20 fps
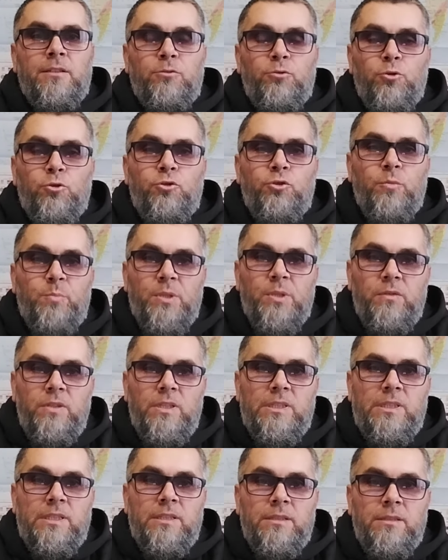то, что
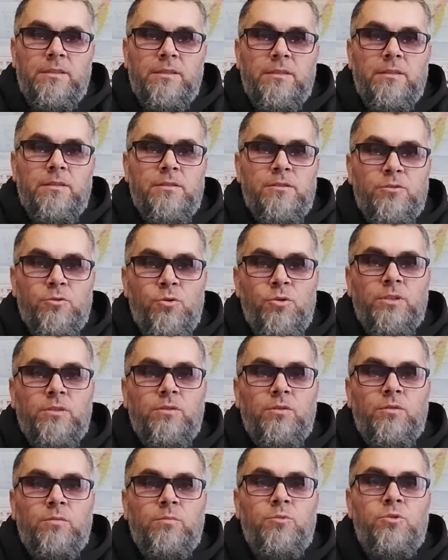привито,
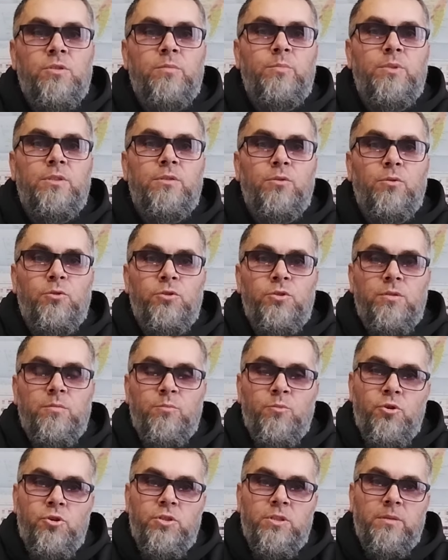сорт, он может быть очень
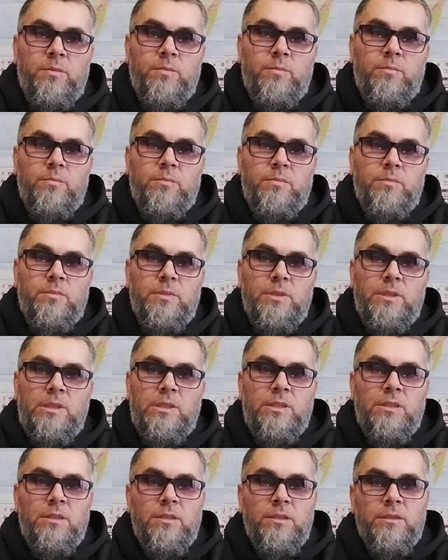мощным,
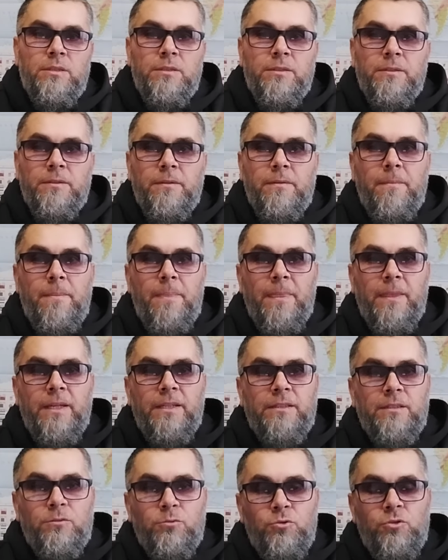и
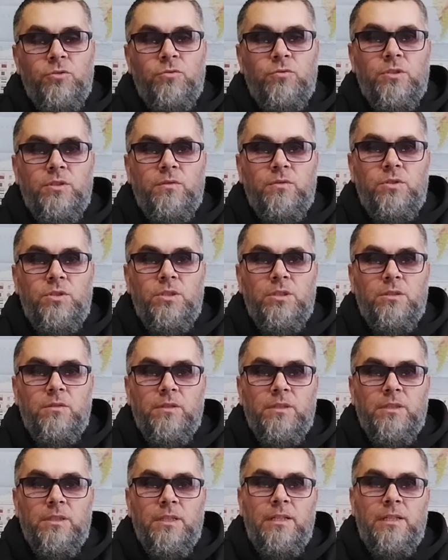это тоже нужно учитывать.